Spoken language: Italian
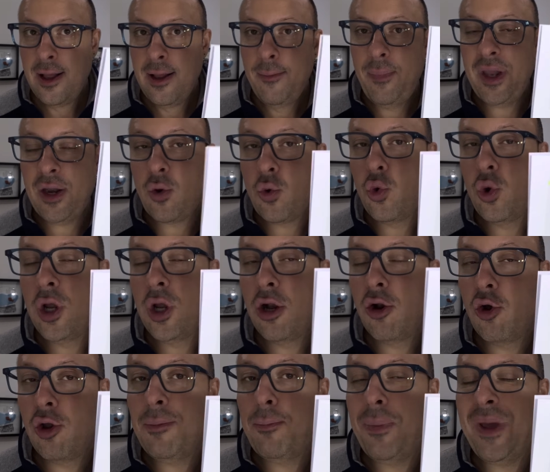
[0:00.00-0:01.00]
Per cui
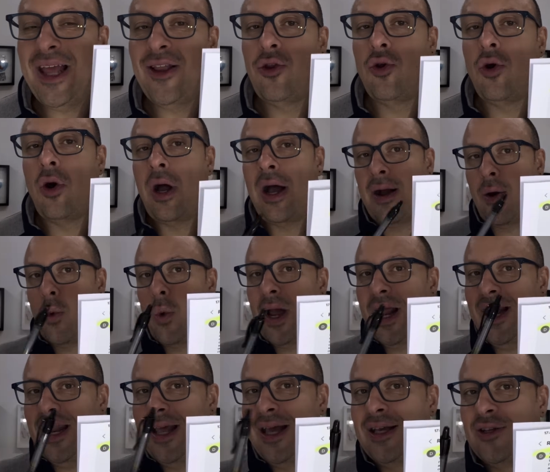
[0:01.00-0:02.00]
lo ripeto a
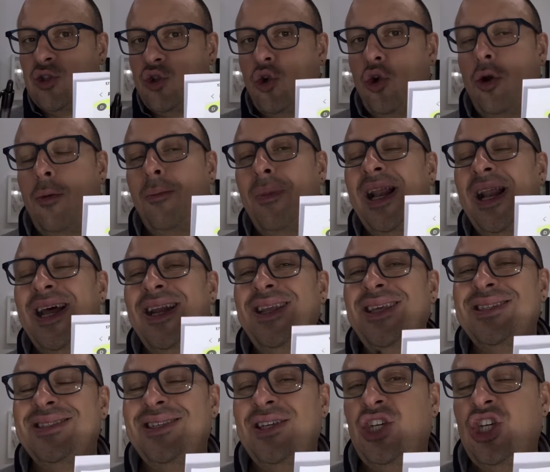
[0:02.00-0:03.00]
quelli che sono
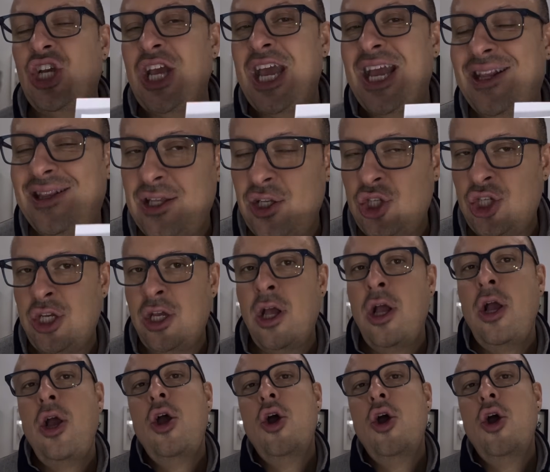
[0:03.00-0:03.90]
milanisti scettici,